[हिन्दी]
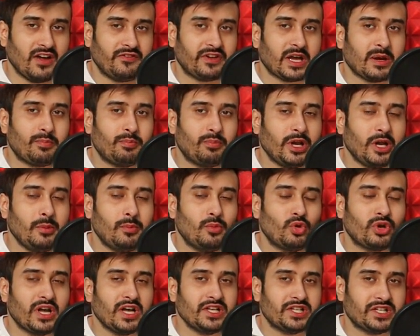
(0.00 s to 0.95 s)
फाइव की प्री
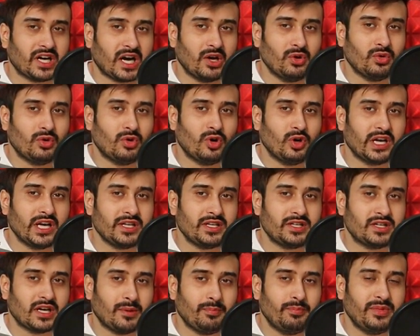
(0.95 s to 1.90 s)
बुकिंग चालू होगी
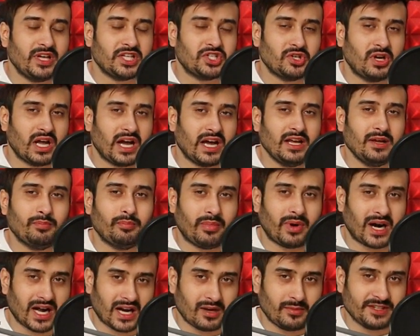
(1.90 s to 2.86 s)
26 जुलाई
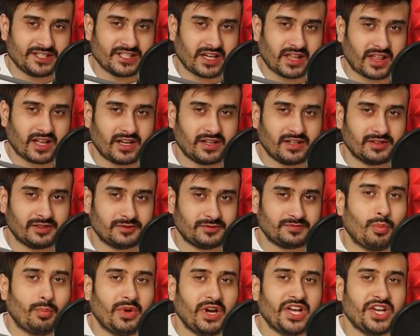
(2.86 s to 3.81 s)
12 बजे से
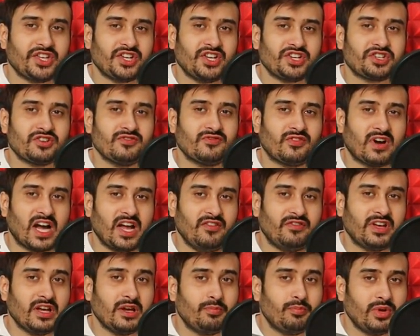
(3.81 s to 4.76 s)
तो प्ले स्टेशन
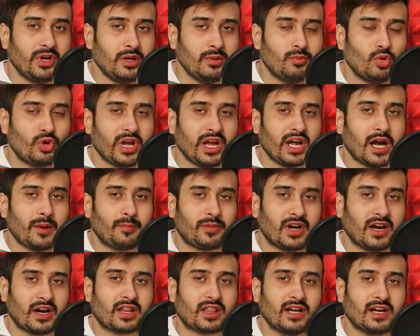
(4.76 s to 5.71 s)
फाइव की प्री बुकिंग आप
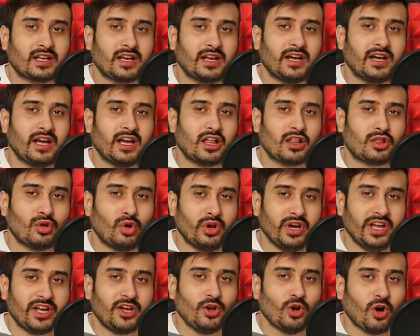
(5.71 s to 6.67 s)
कर सकते हैं
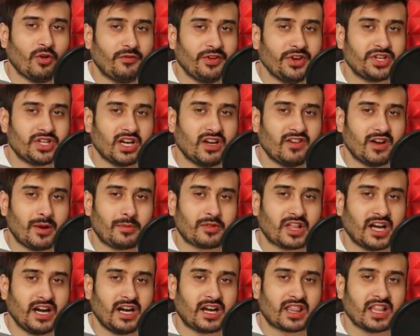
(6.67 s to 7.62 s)
सोनी की ऑफिशियल
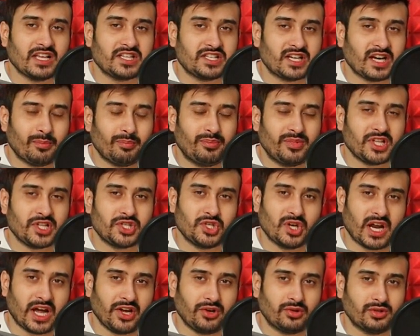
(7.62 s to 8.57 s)
वेबसाइट से 26
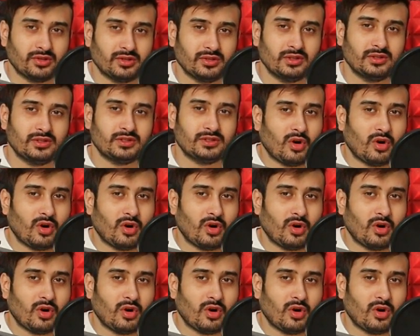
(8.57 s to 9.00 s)
जुलाई को